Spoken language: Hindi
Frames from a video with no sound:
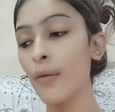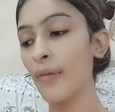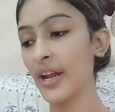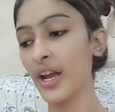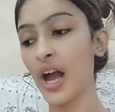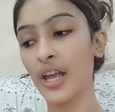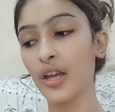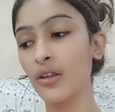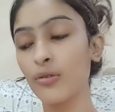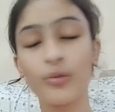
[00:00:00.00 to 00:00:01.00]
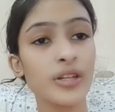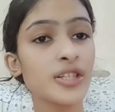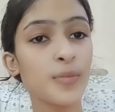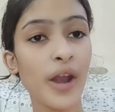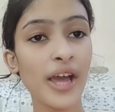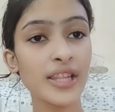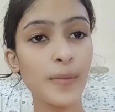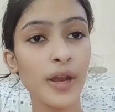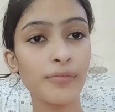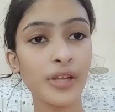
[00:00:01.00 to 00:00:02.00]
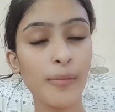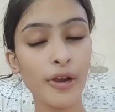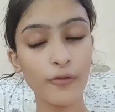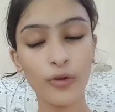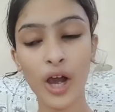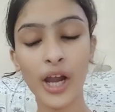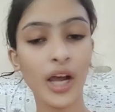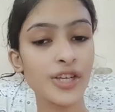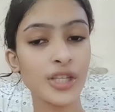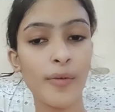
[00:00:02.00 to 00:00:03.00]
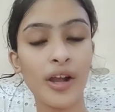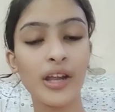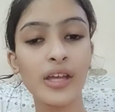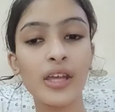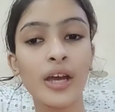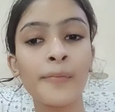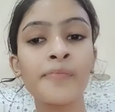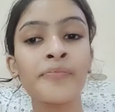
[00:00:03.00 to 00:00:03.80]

मैंने खाई है नूडल्स बनाई थी मैंने अपने लिए मैंने वो खाई नाश्ता मैंने नहीं किया